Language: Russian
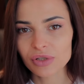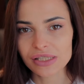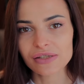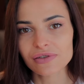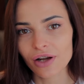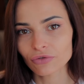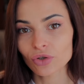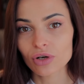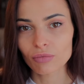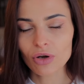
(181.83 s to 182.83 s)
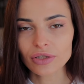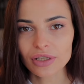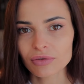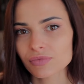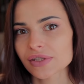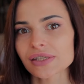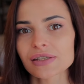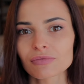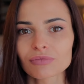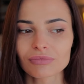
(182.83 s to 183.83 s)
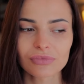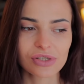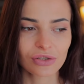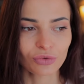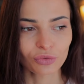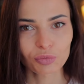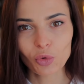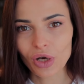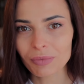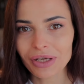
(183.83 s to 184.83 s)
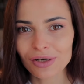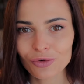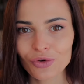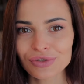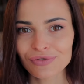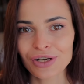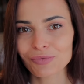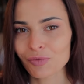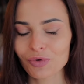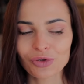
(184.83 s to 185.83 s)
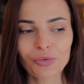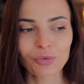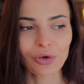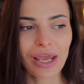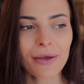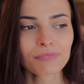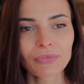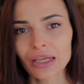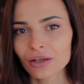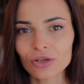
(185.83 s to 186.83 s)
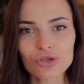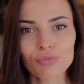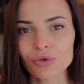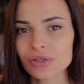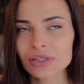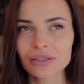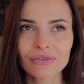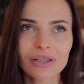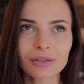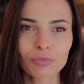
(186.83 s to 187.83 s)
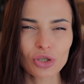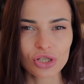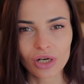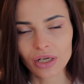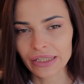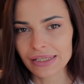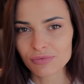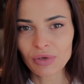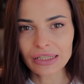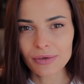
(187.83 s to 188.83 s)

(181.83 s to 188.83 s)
мы здесь все равно работаем, сидим за ноутбуками какое-то время, потом гуляем. Короче, просто, наверное, больше какая-то смена